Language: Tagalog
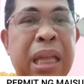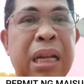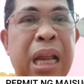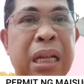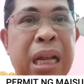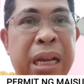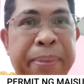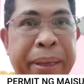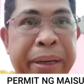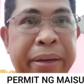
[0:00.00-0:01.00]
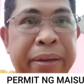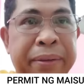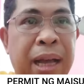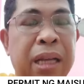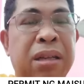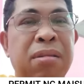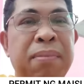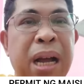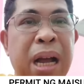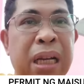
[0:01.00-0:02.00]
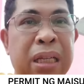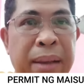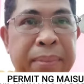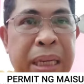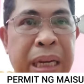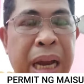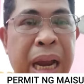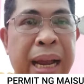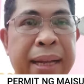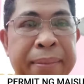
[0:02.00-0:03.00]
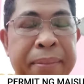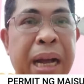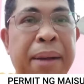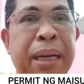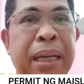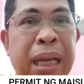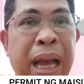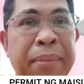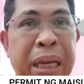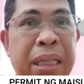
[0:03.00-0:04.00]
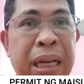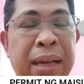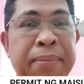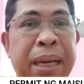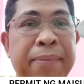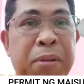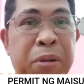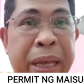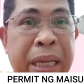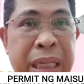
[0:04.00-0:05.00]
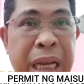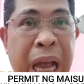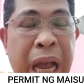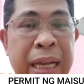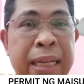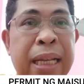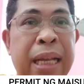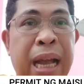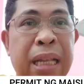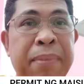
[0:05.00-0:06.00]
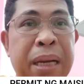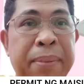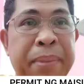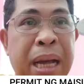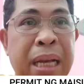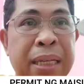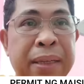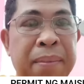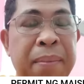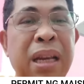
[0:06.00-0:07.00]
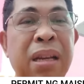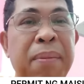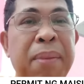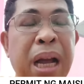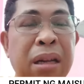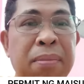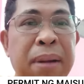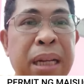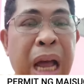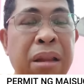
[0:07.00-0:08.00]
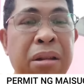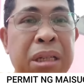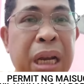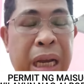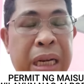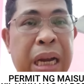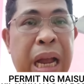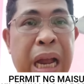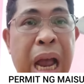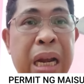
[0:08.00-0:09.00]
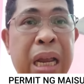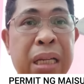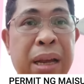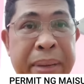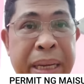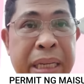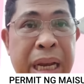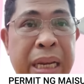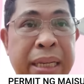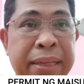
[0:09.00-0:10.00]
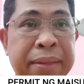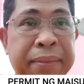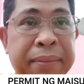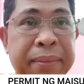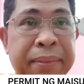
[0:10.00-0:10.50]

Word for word: Matanda na rin po. At yung mga kasama nila, mga mayayaman sila, may impluensya at malamang may mga dumadaloy sa kanila galing sa Beijing.